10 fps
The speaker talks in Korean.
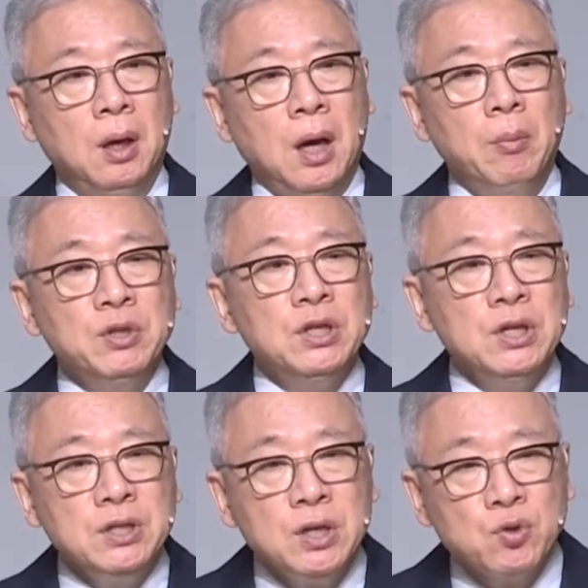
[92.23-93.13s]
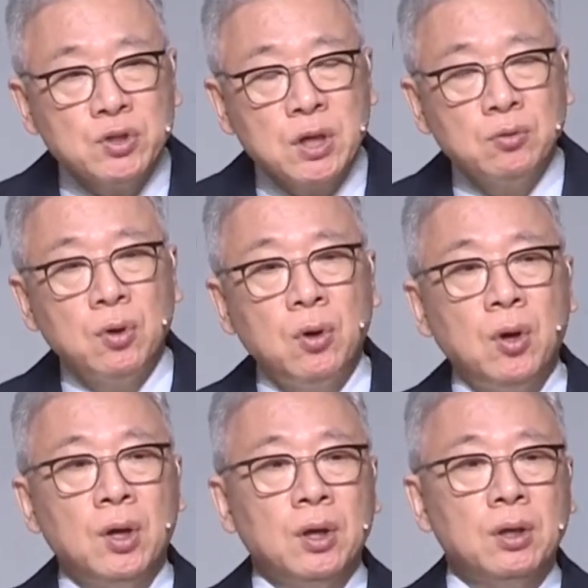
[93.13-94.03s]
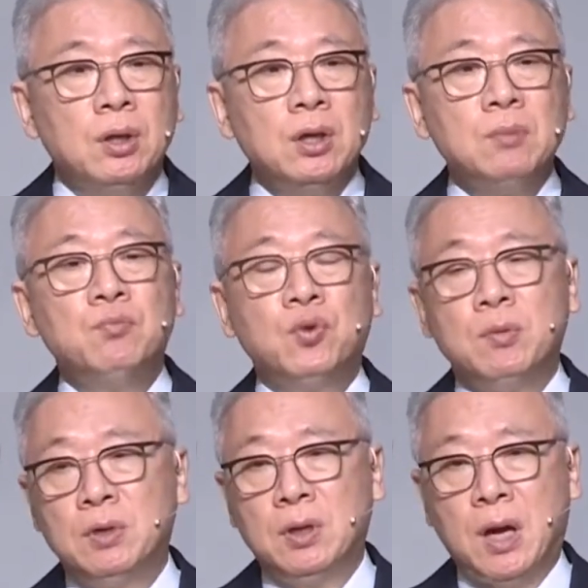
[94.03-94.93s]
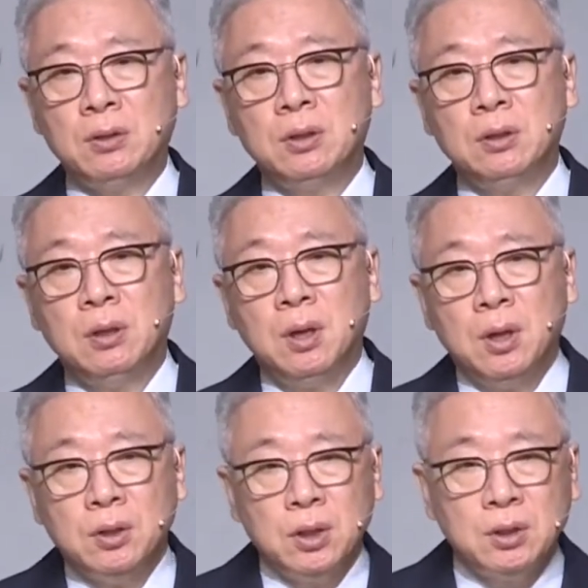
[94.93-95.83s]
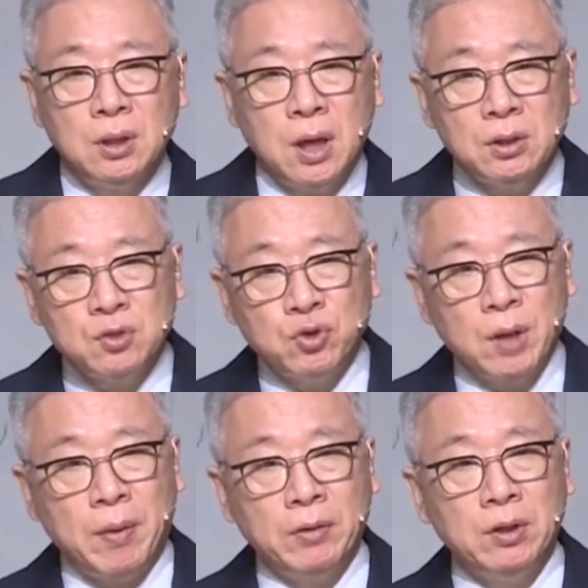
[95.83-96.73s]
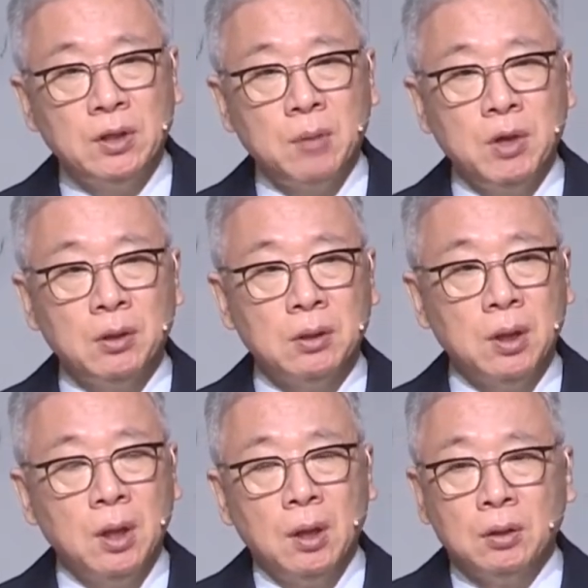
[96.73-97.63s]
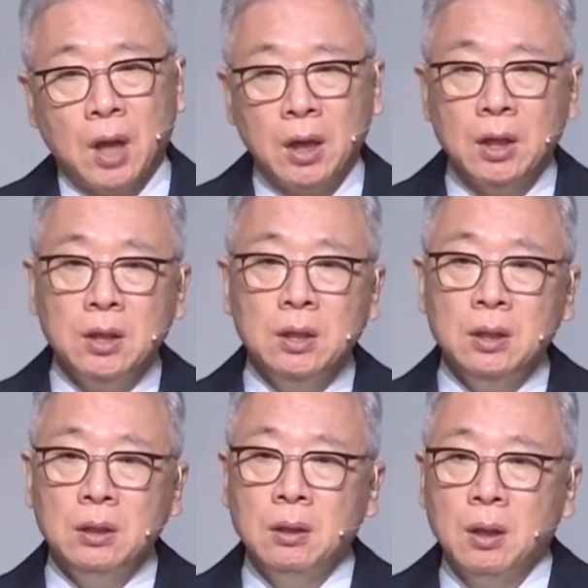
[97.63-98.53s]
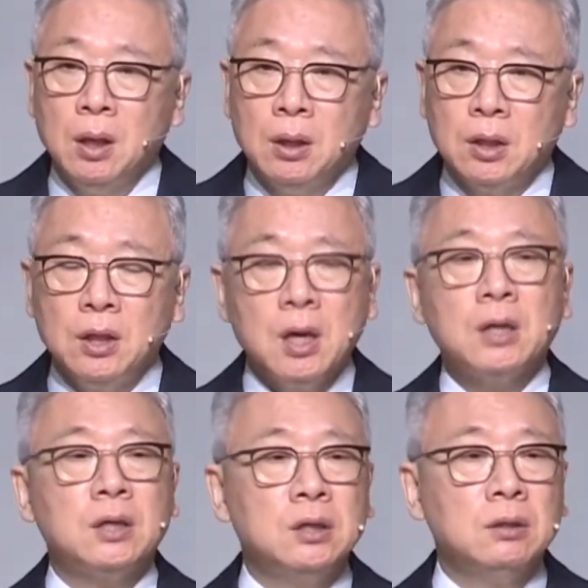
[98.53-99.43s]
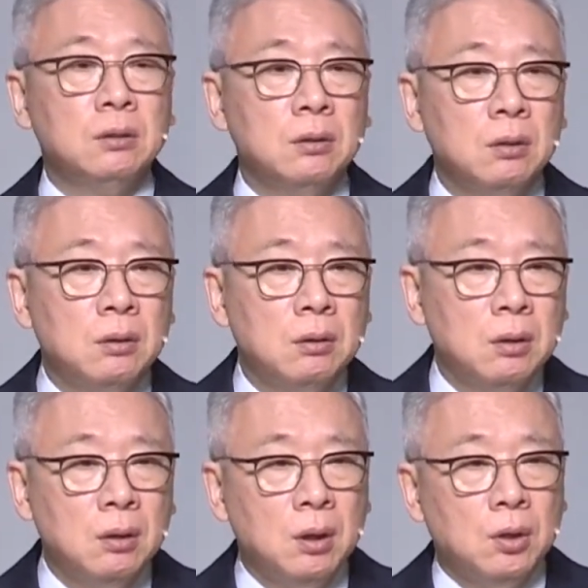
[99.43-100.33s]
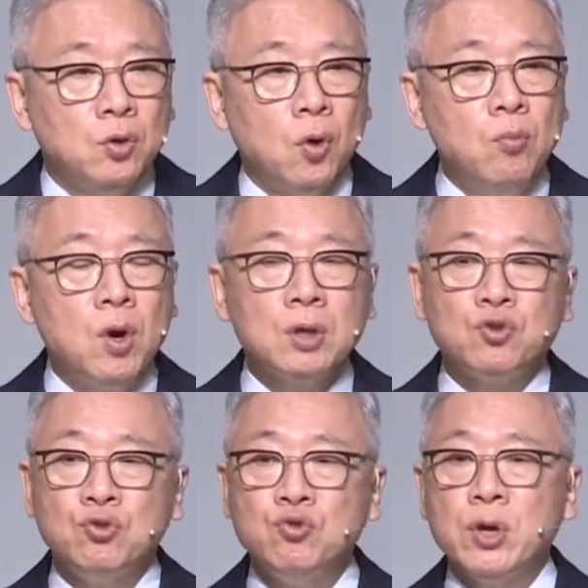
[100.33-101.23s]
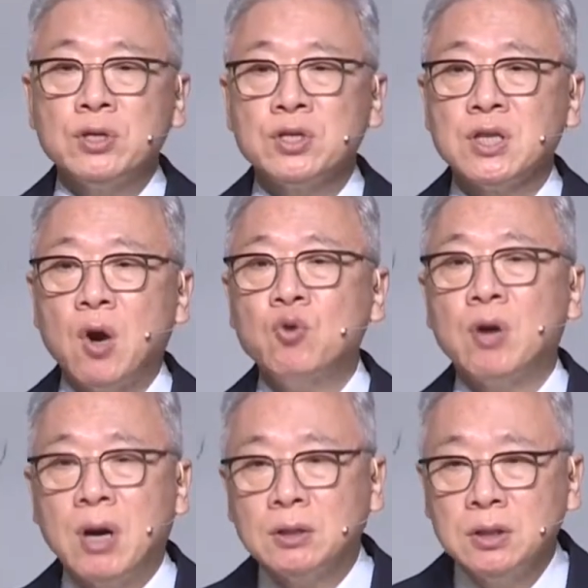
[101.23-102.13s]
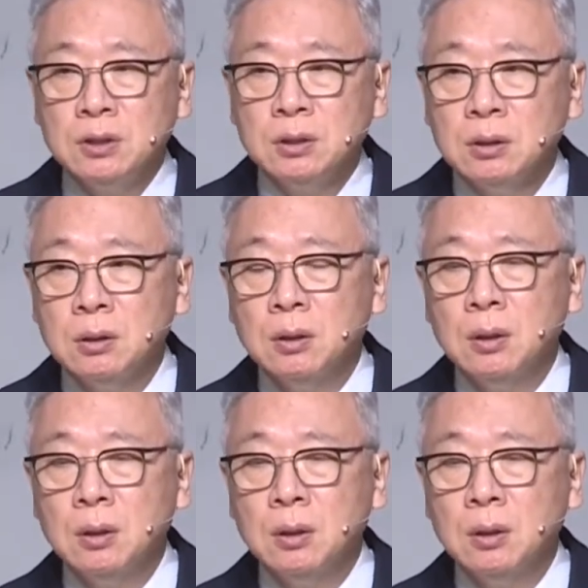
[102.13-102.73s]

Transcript: 아버지 이세조차도 기름 부음을 아들, 여덟 아들 중에 받는다면 당연히 키가 큰 용모가 준수해서 사울과 같은